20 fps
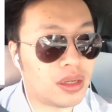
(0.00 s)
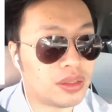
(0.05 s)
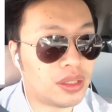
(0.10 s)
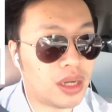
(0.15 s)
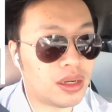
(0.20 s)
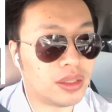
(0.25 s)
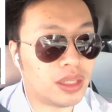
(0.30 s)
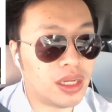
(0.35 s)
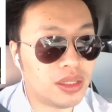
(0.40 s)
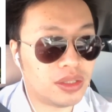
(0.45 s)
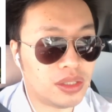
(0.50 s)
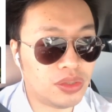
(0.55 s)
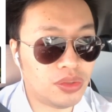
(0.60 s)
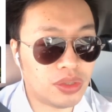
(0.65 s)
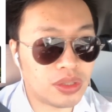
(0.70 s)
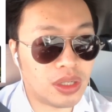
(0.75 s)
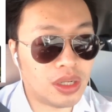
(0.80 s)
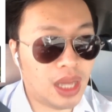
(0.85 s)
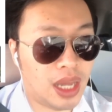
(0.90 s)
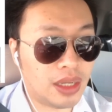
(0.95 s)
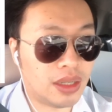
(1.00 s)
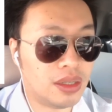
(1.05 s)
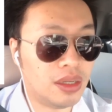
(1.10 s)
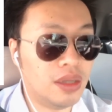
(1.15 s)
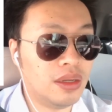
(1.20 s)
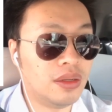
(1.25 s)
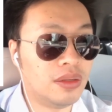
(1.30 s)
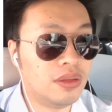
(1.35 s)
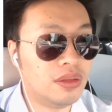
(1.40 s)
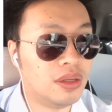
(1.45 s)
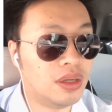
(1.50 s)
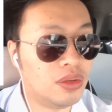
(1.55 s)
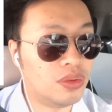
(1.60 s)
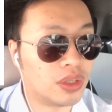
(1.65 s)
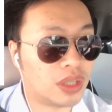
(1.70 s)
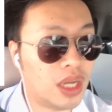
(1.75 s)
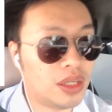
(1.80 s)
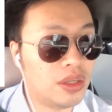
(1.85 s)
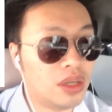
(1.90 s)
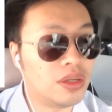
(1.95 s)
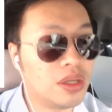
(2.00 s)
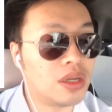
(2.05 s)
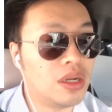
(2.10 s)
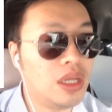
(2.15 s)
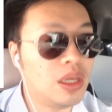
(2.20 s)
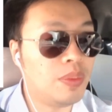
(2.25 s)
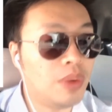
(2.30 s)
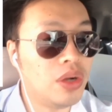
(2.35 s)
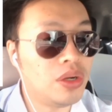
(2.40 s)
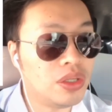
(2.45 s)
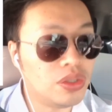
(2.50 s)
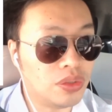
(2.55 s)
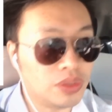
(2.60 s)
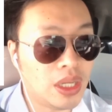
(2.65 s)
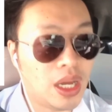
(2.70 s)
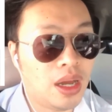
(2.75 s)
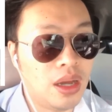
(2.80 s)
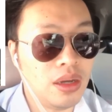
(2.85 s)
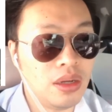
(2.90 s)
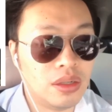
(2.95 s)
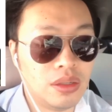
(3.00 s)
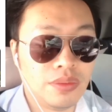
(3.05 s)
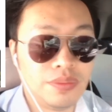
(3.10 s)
是但是他的确是 like 了啊！我看到那个列表里有他啊。